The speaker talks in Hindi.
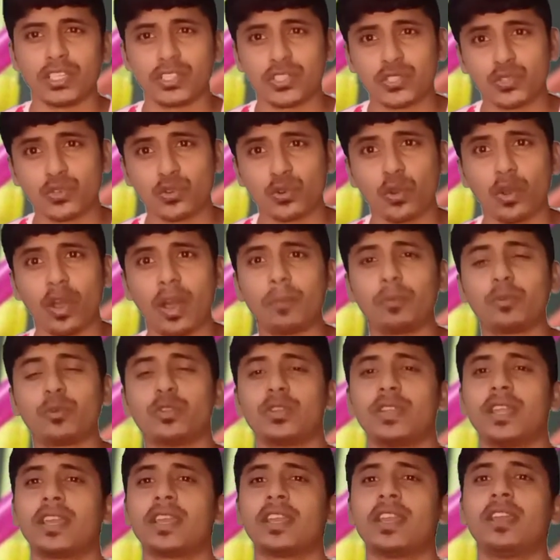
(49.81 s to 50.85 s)
स्ट्रॉ आपको
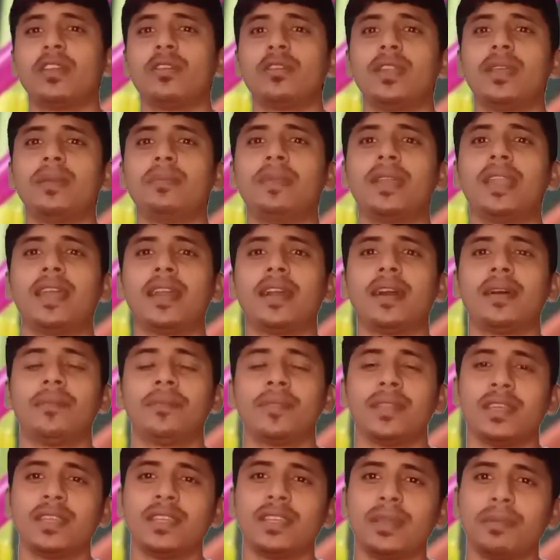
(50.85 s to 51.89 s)
देखने को नहीं मिलेगा
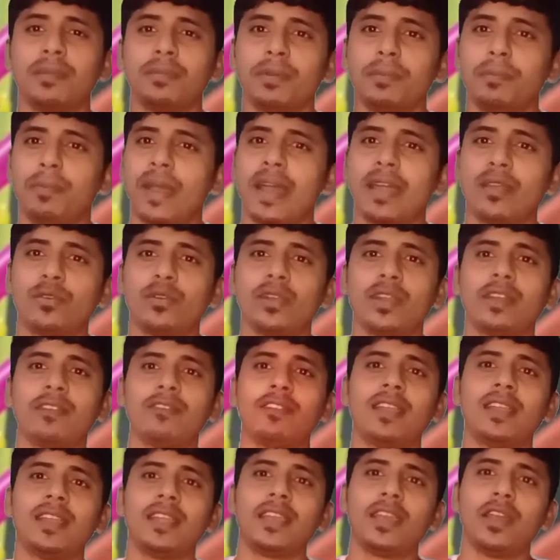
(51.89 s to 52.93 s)
ये भी बैन होने
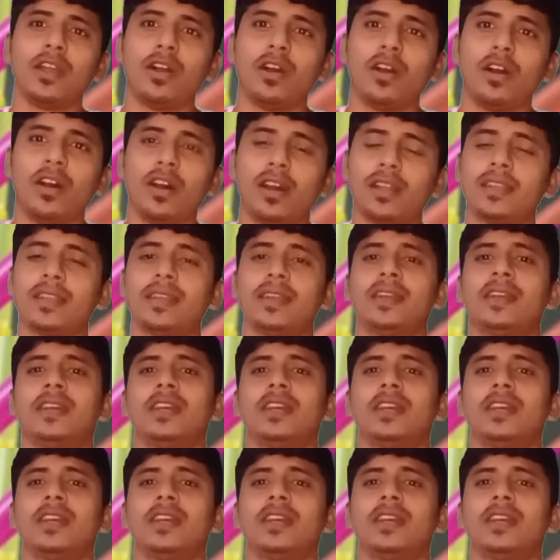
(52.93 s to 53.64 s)
वाली है और